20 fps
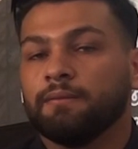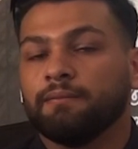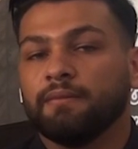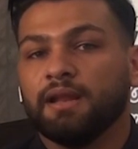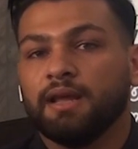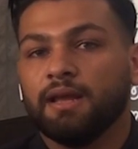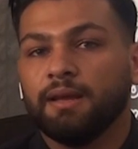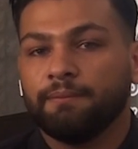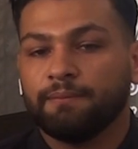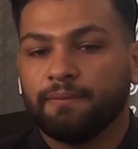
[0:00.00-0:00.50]

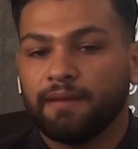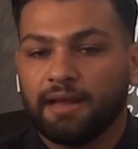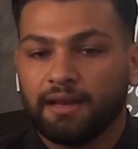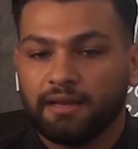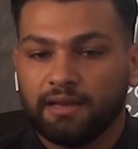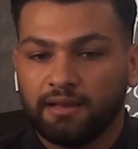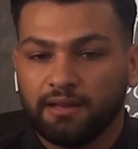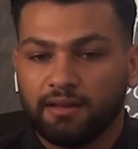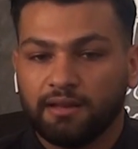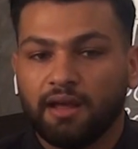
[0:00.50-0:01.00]
بنحب
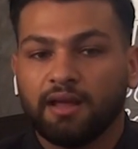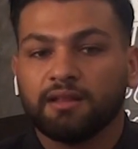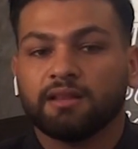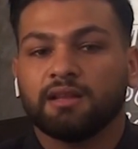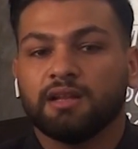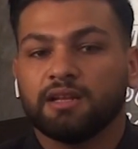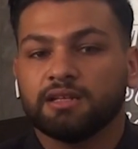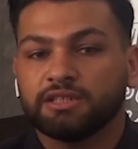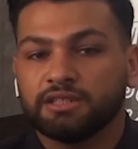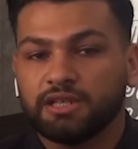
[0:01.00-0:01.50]
يعني
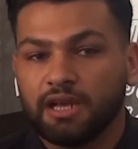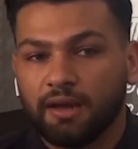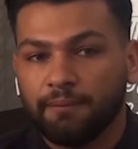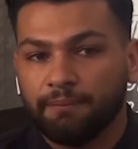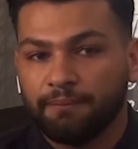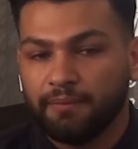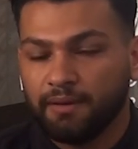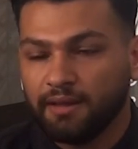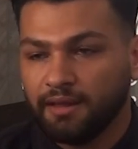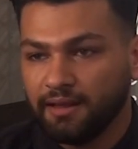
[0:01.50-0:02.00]
نعطي
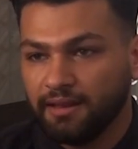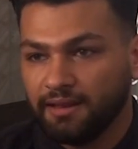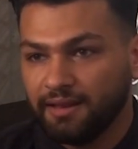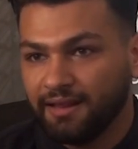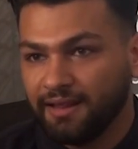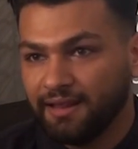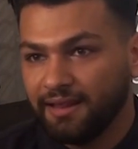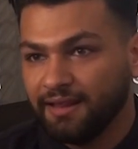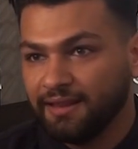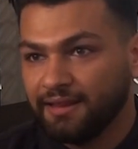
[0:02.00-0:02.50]
للشعب
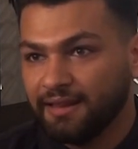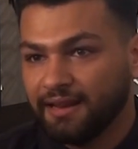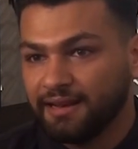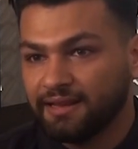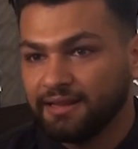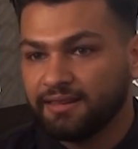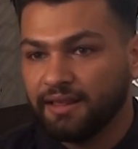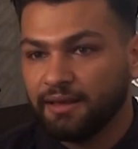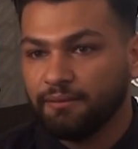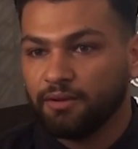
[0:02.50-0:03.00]
اللي
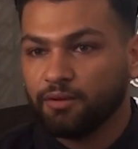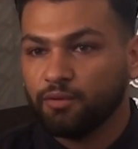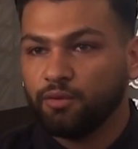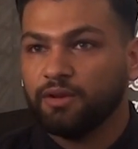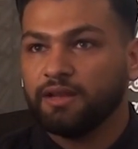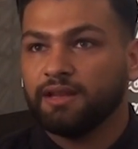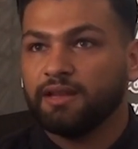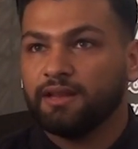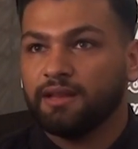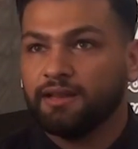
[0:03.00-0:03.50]
يعني زي ما
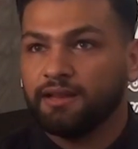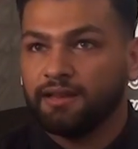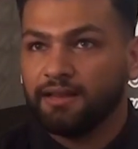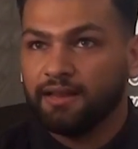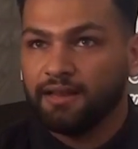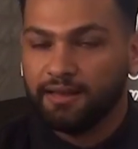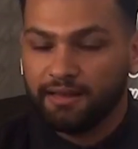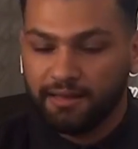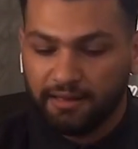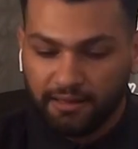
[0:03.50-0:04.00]
تقول
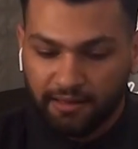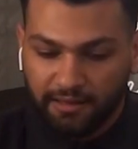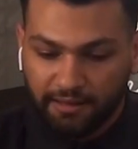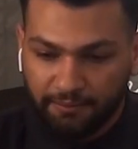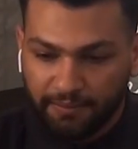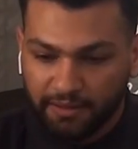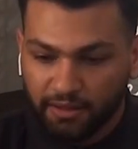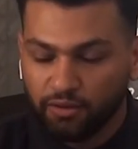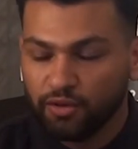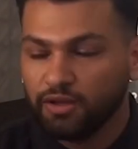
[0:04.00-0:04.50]

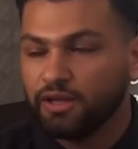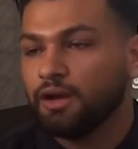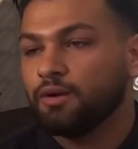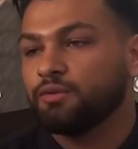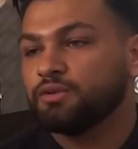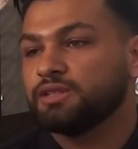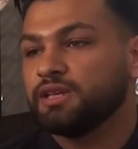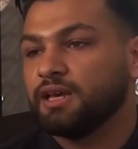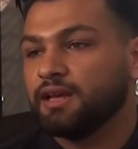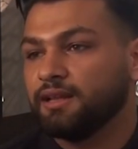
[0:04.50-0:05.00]
اللي بده اياه
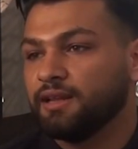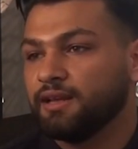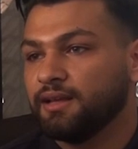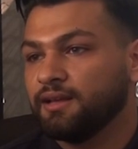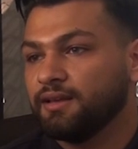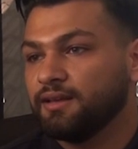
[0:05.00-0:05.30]
وزياده